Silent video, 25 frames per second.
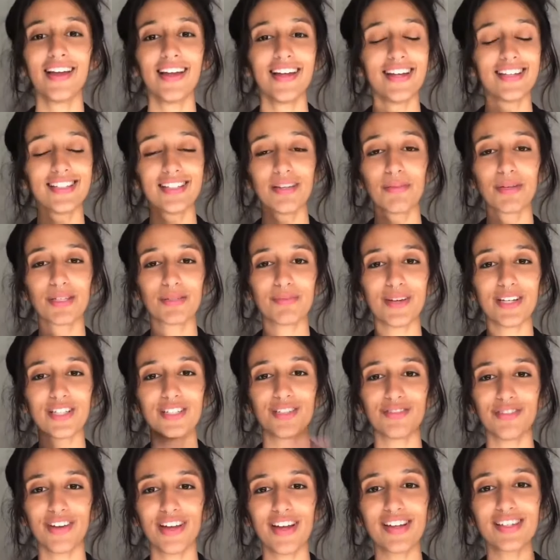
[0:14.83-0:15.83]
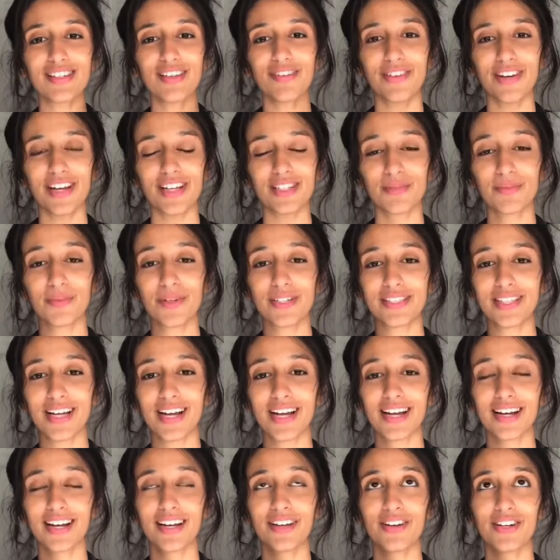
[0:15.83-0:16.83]
e simplesmente veio essa frase no meu
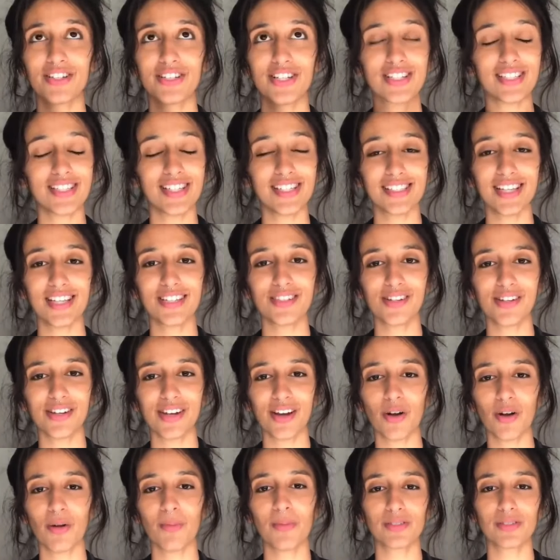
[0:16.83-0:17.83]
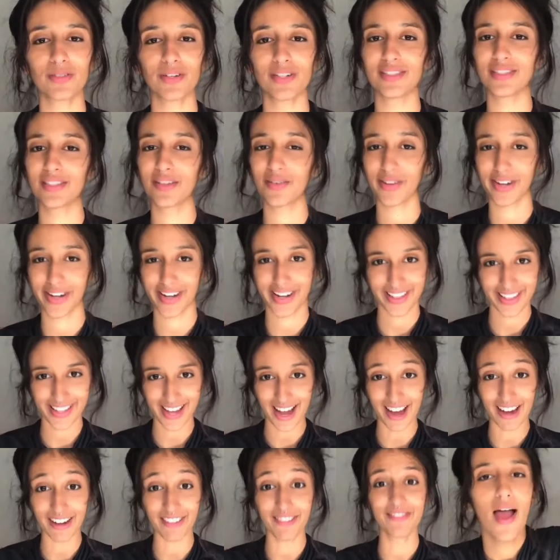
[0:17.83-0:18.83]
Instagram que eu achei sensacional como as coisas se
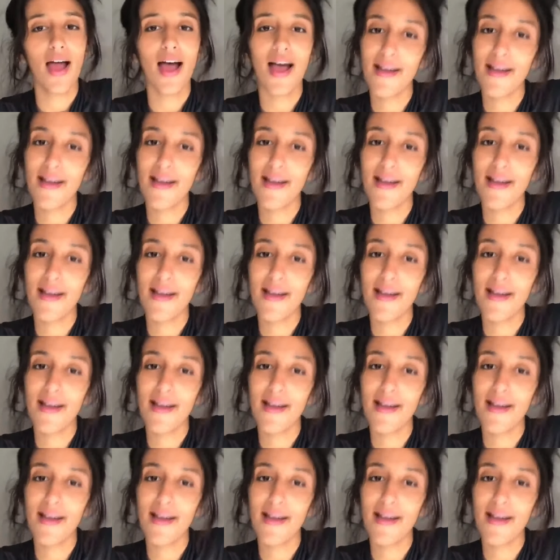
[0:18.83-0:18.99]
conectaram.